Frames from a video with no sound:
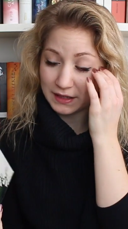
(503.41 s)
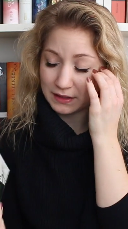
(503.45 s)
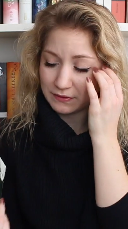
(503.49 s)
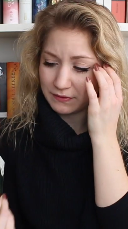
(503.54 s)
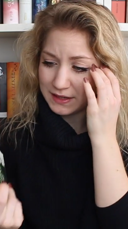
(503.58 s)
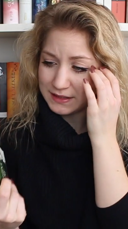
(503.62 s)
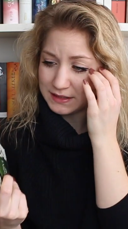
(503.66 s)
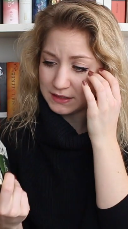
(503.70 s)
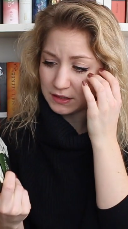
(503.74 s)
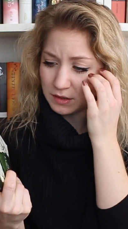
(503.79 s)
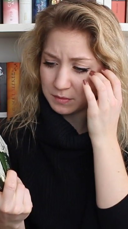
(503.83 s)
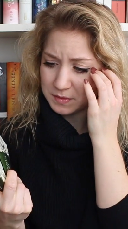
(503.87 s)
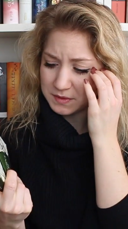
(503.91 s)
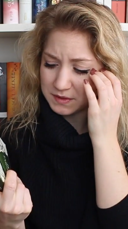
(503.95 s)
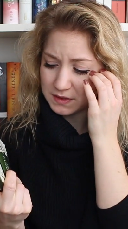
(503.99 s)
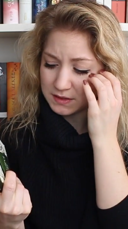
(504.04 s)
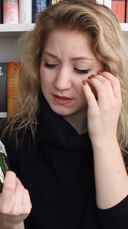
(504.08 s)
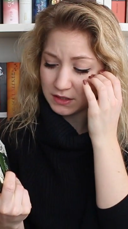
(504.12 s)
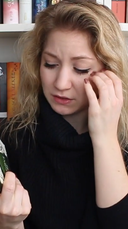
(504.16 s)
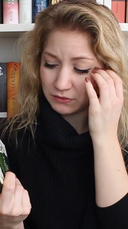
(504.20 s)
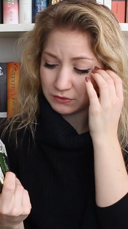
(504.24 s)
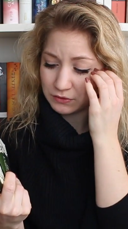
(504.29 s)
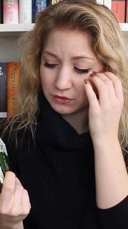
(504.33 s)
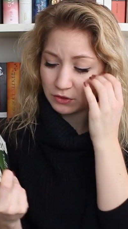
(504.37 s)
Ich weiß nicht, ob es
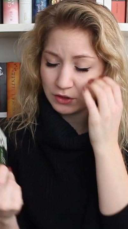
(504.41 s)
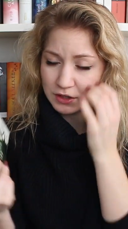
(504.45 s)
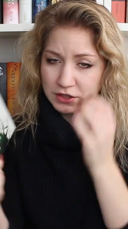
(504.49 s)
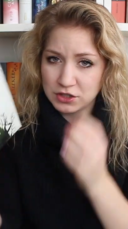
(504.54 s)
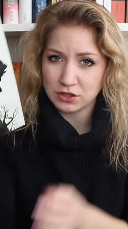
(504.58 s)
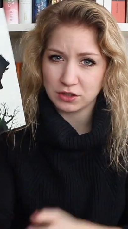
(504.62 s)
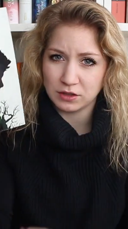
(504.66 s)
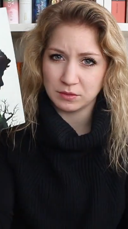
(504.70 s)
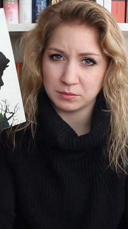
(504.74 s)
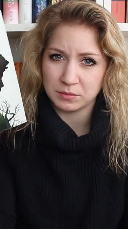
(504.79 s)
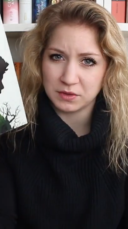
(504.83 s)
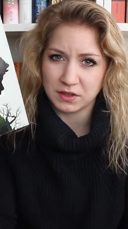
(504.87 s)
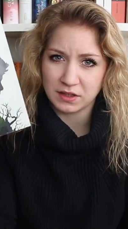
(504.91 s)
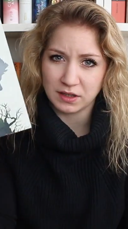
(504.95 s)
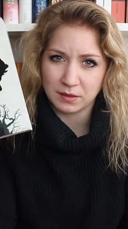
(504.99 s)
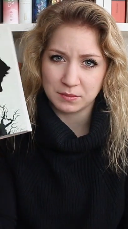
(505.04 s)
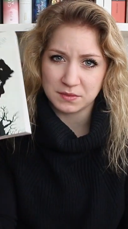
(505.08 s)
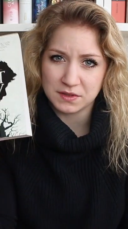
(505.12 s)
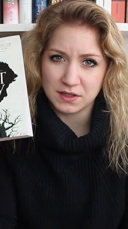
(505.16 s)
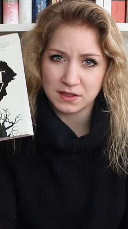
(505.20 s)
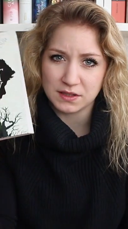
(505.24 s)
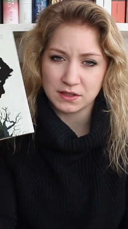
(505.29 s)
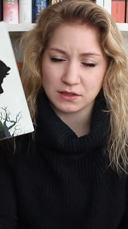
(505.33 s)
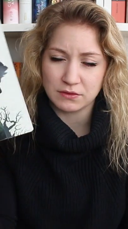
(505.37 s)
das auf Deutsch gibt. Ich habe
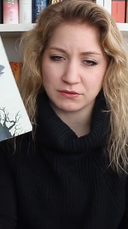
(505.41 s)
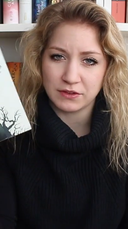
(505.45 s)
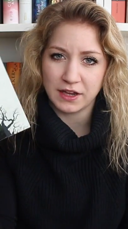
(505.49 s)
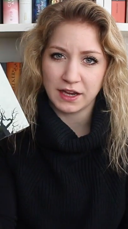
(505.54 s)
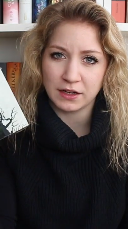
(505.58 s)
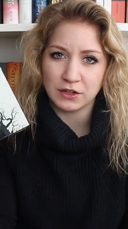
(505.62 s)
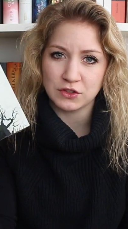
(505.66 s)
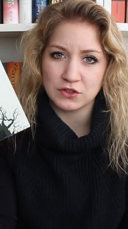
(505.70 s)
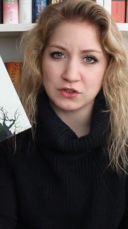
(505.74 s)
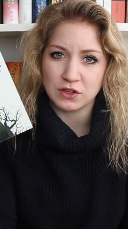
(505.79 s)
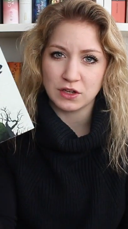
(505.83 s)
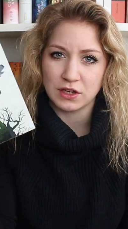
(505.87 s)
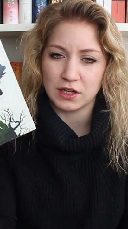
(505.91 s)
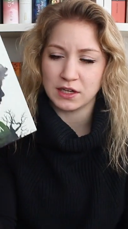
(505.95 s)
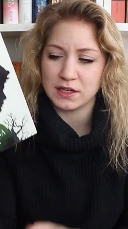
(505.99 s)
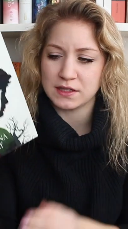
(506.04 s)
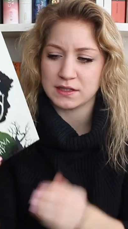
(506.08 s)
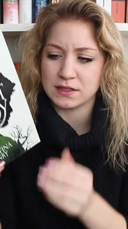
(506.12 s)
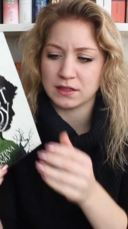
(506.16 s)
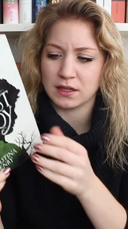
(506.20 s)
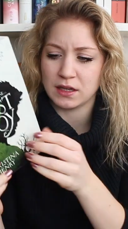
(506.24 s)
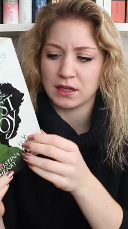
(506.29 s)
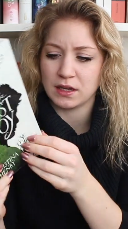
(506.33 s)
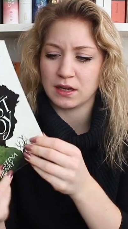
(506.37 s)
es jetzt auf Englisch
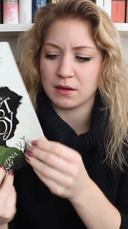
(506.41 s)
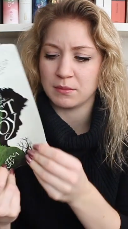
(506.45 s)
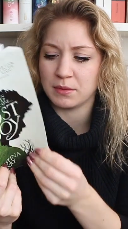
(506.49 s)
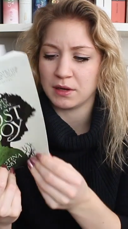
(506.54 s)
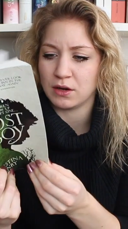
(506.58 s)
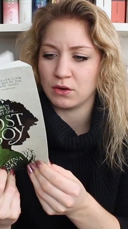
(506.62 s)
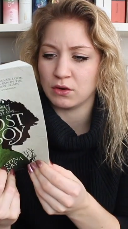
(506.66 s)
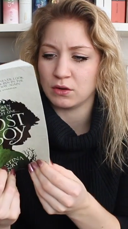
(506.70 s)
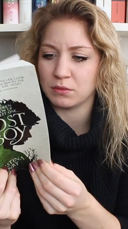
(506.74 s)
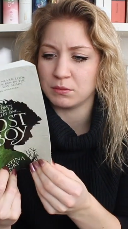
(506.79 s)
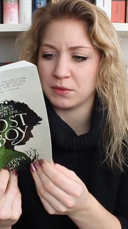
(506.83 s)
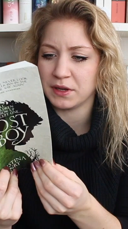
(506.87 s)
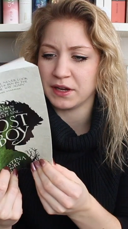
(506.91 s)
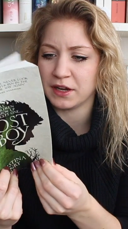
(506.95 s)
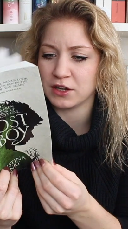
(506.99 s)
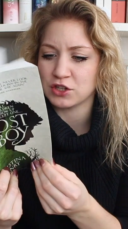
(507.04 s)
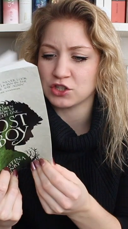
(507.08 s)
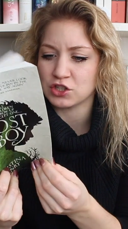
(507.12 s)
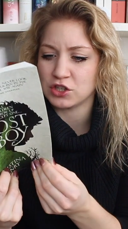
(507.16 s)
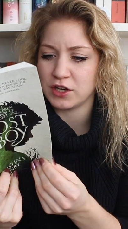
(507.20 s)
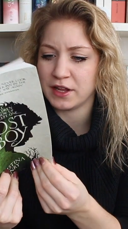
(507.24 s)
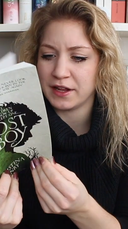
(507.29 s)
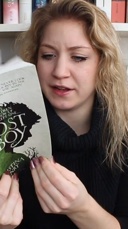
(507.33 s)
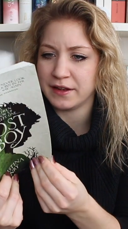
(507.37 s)
gelesen, ging aber auch mega
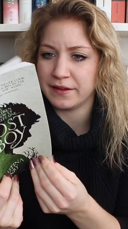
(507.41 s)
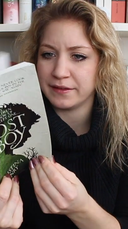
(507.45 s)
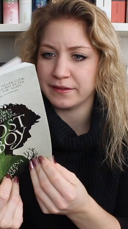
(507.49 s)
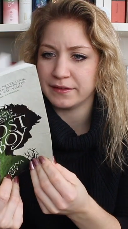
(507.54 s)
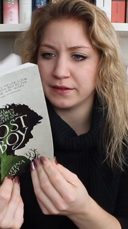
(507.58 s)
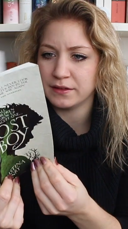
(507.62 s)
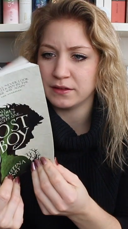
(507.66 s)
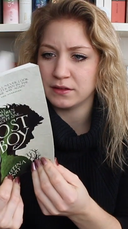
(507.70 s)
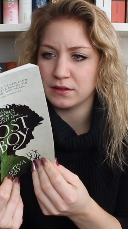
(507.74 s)
schnell.